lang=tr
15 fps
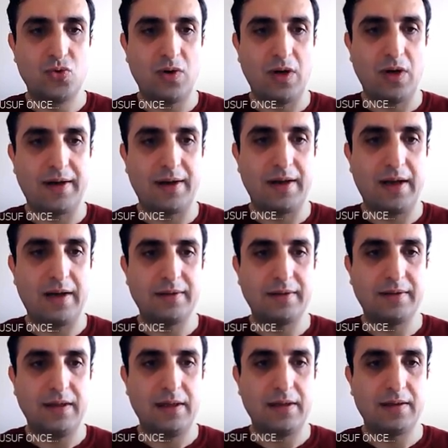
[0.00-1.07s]
Şu
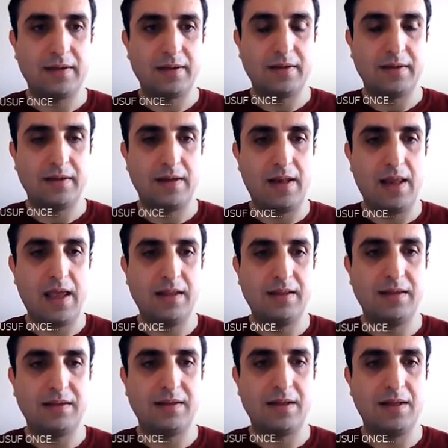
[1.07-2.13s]
aralarda da
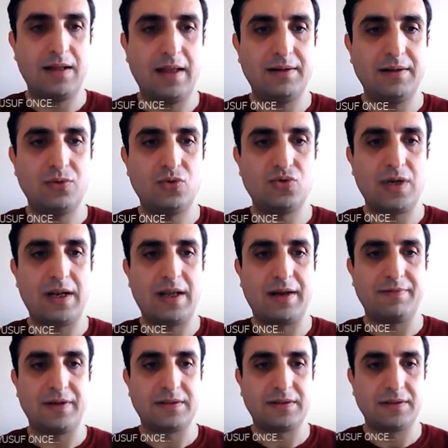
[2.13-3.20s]
Leydig denilen
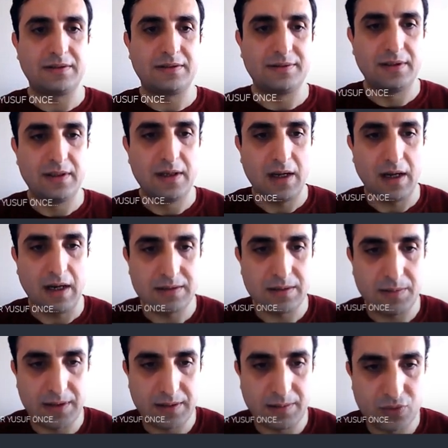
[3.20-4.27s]
hücreler var. Aynı
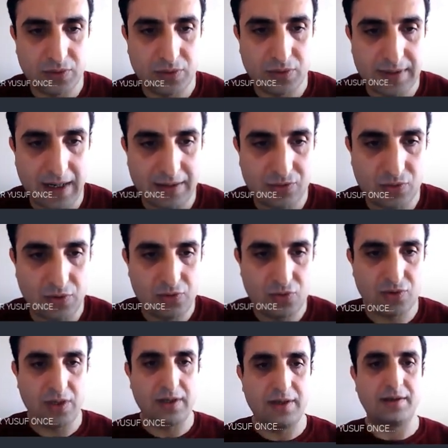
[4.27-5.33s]
zamanda burada sertoli
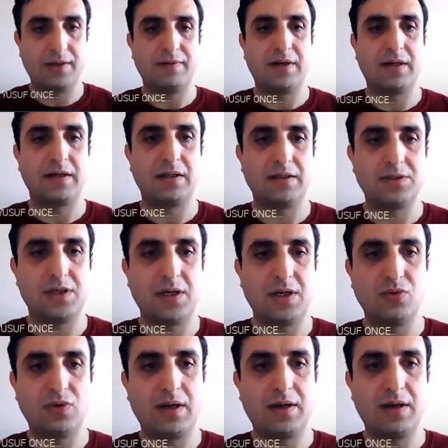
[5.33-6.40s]
hücreleri de var
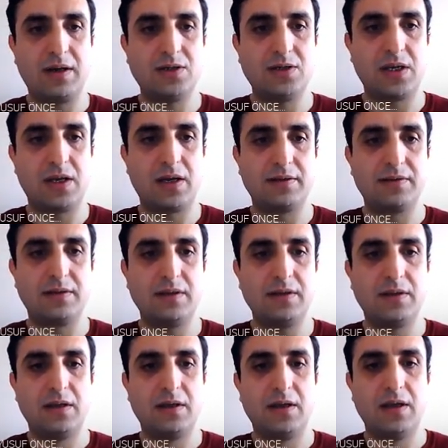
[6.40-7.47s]
arkadaşlar. Bunların ne işe
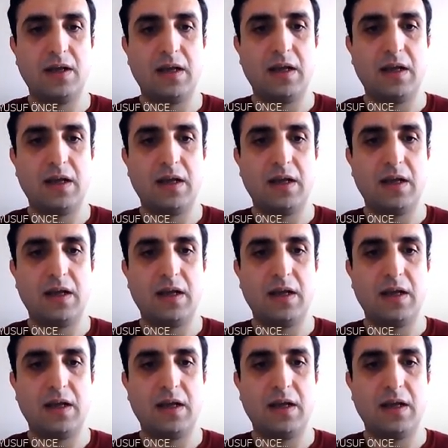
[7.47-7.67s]
yaradığını